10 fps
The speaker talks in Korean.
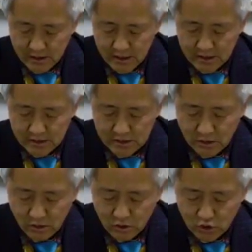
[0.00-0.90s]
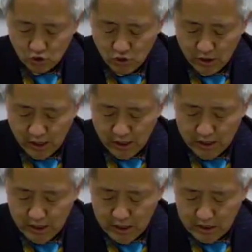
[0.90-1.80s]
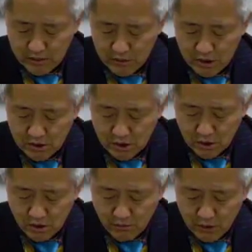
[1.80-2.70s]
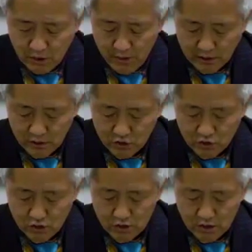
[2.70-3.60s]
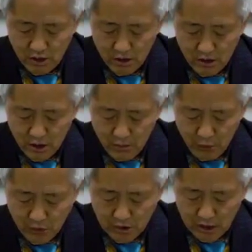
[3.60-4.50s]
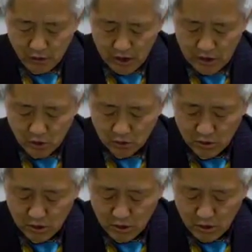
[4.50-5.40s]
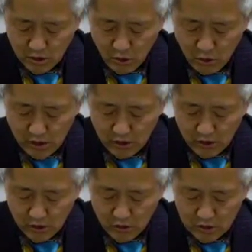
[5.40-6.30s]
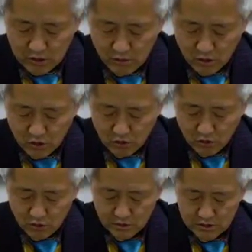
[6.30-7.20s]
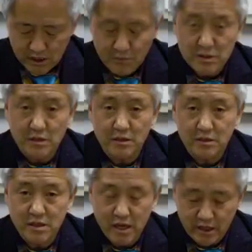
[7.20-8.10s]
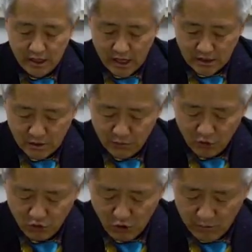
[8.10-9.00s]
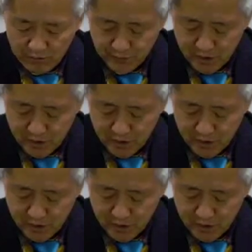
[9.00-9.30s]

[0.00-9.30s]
길 있어 건축허가 10년 전 경매로 바뀐 주인이 포장 훼손 통행 어려워지며 준공 3년째 개점 휴업